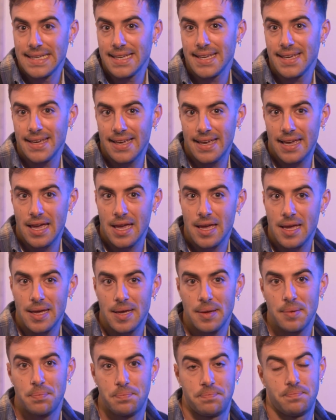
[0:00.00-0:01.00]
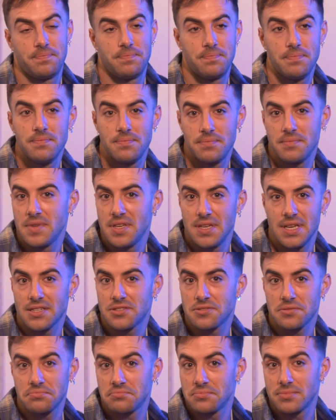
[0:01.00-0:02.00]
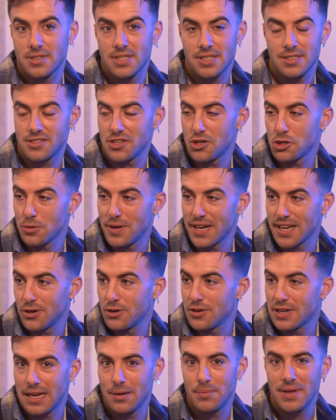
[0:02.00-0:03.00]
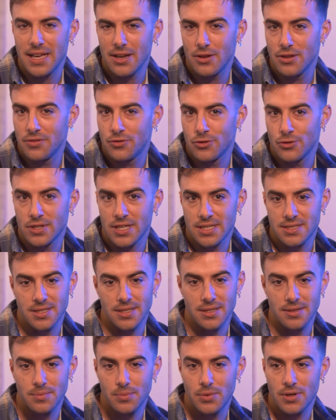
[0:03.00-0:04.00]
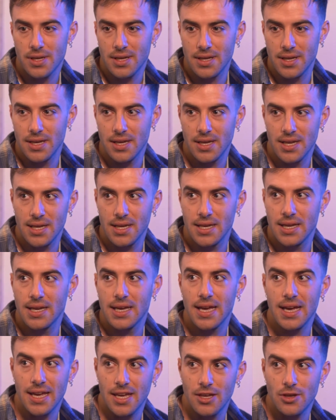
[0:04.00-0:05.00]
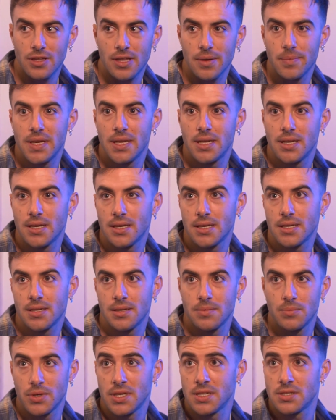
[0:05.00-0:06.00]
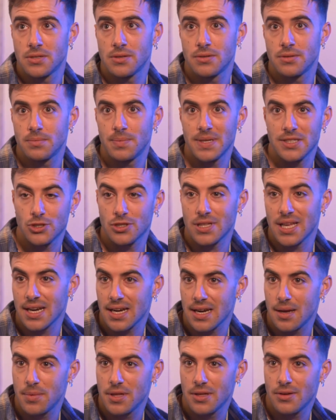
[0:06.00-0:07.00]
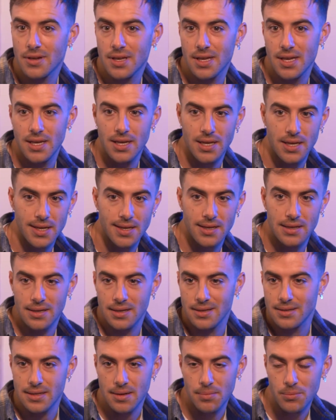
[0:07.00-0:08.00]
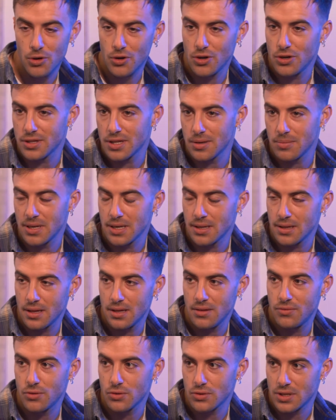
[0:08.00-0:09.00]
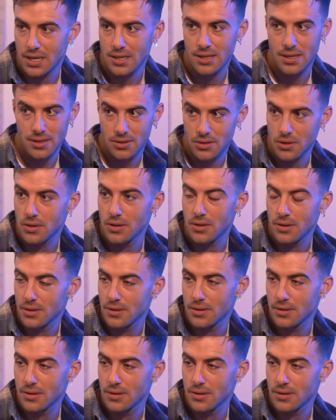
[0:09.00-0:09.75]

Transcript: Eh, y eso, que se lo tomara con calma y que lo disfrutase, porque aquello también, pues eso, pasó tan rápido que tampoco lo terminé de disfrutar del todo.